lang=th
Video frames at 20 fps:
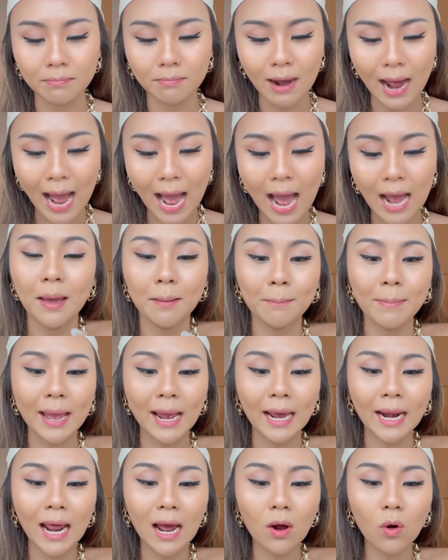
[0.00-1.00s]
มาก แม้
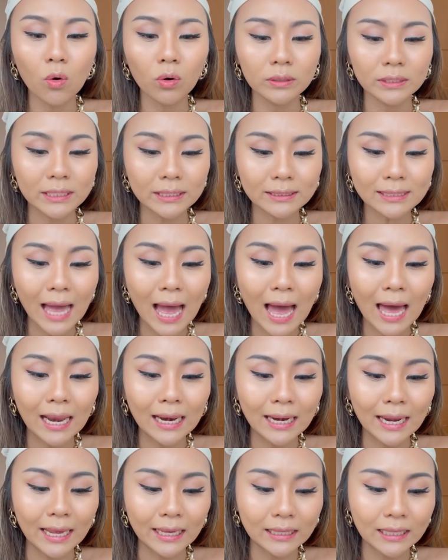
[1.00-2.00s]
กระทั่งคนที่ตา
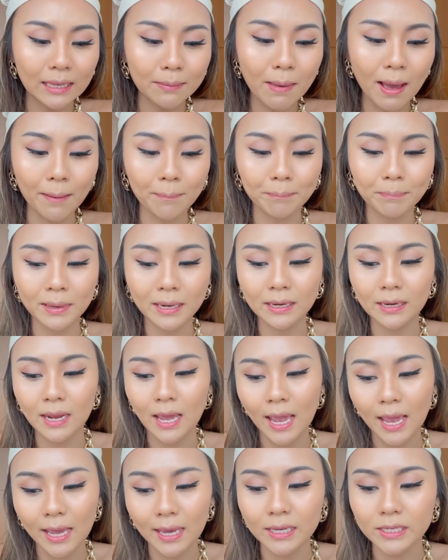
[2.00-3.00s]
เล็กที่แบบเป็น
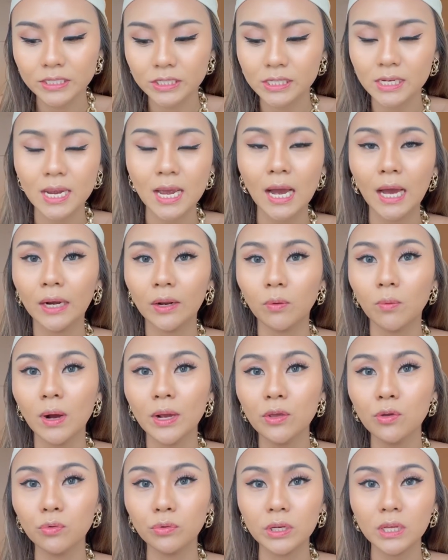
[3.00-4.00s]
เอเชีย แต่ว่า
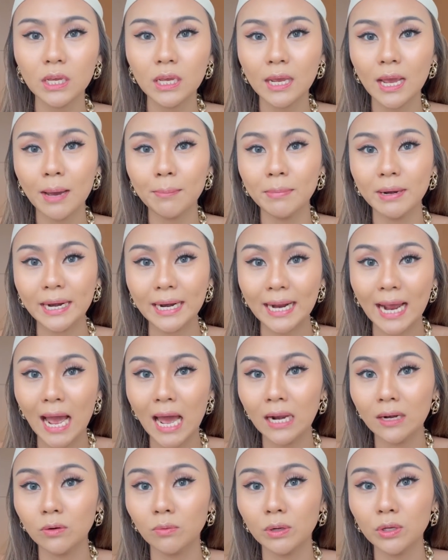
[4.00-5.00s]
อยู่ที่อเมริกา
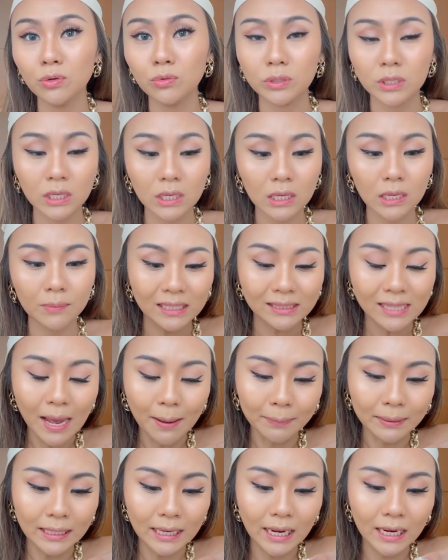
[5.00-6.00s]
หรือว่าอยู่ที่ต่าง
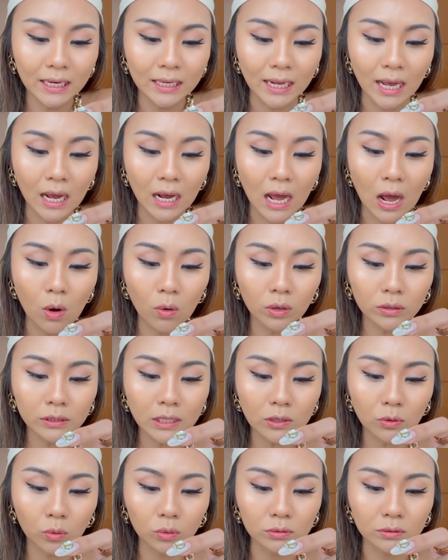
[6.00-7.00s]
ประเทศอย่างเงี้ยเขาก็ติ
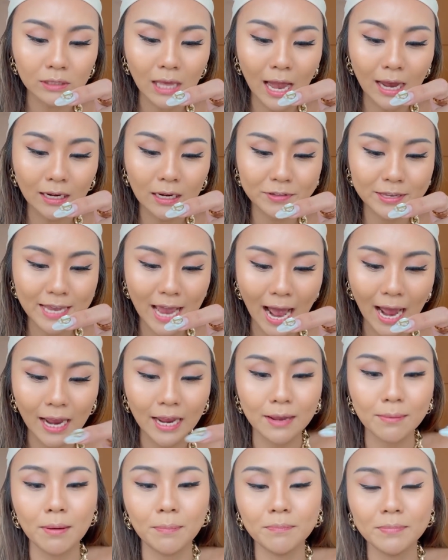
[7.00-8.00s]
ดขนตาที่ใหญ่
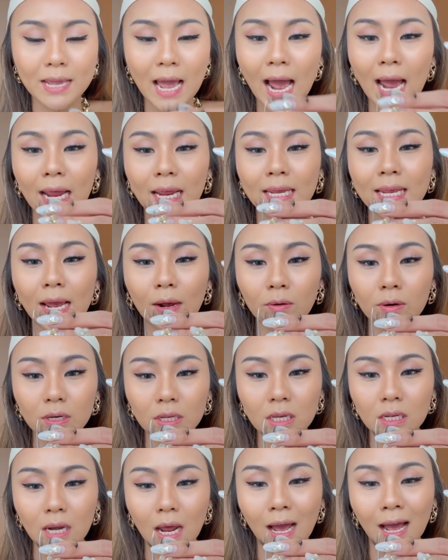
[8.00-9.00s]
แบบใหญ่ใหญ่กว่านี้
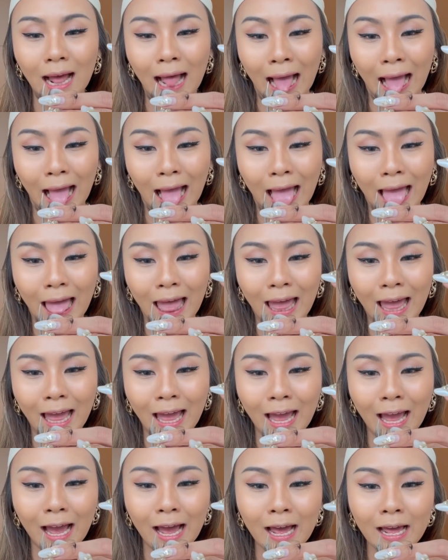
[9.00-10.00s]
อีกนะ
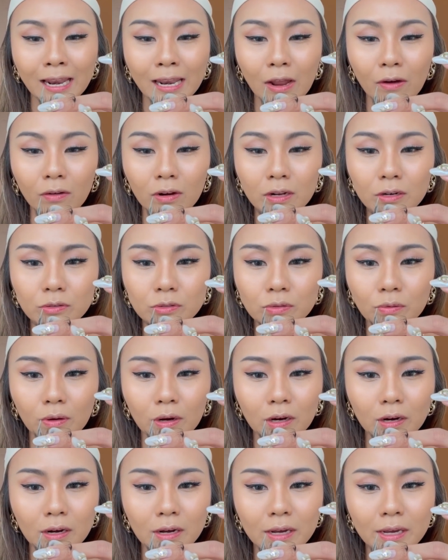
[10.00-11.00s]
เราก็เลยรู้สึกว่า
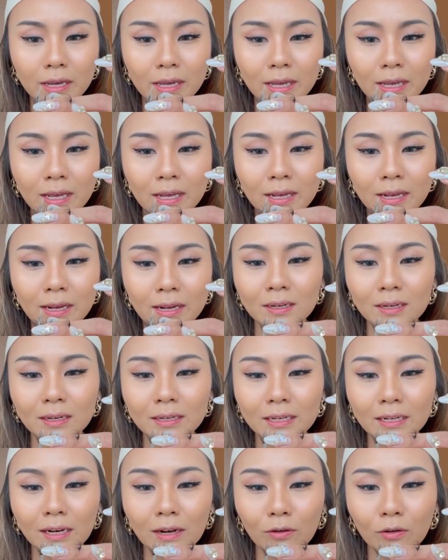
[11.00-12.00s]
เฮ้ยเออ
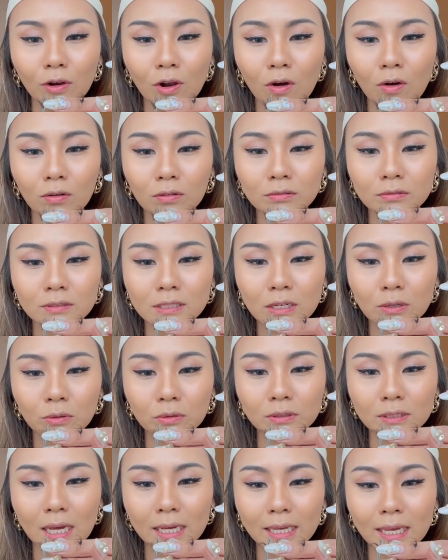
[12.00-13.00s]
เดี๋ยวเราลองติดข
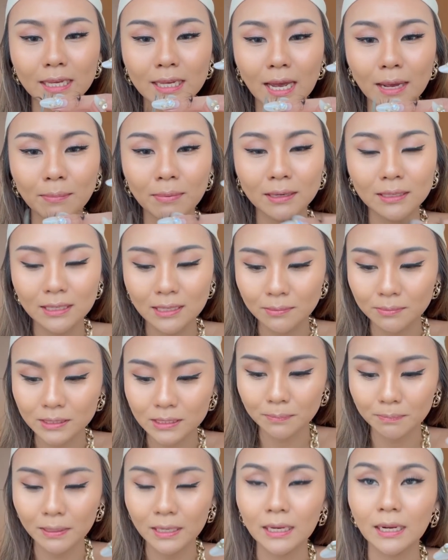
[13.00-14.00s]
นตาใหญ่ ๆ บ้างดีมั
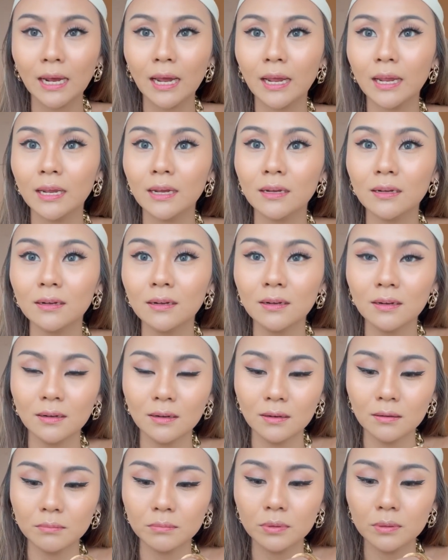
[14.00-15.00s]
เป็น ไง
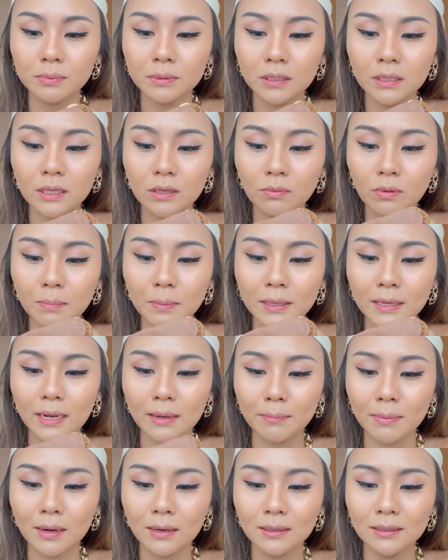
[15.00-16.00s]
เพื่อนๆคิดว่าเป็นไง
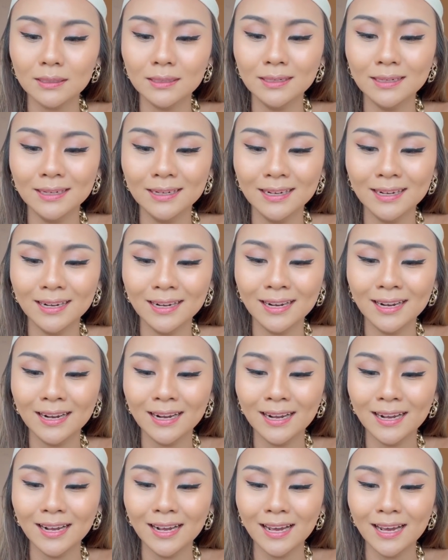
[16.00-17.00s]
บ้าง
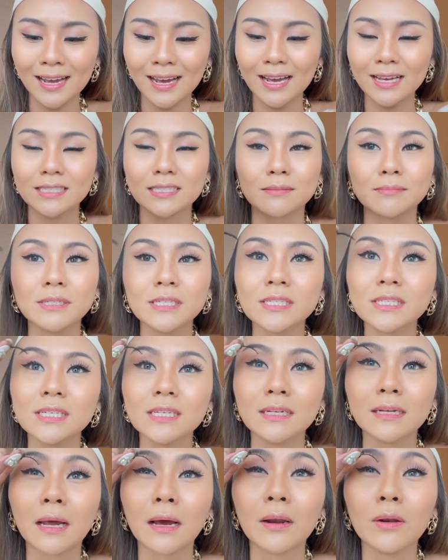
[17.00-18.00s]
อาจจะไม่ชิ
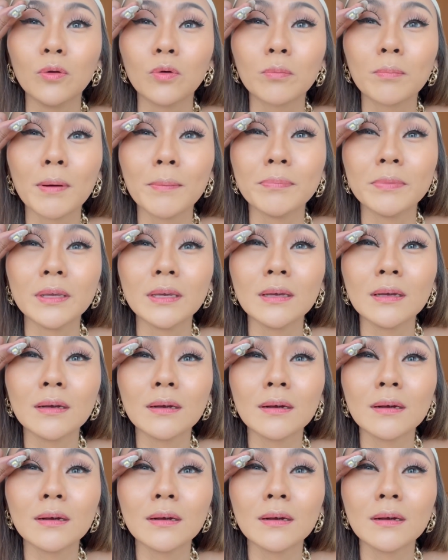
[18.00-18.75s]
นนะลุคแบบนี้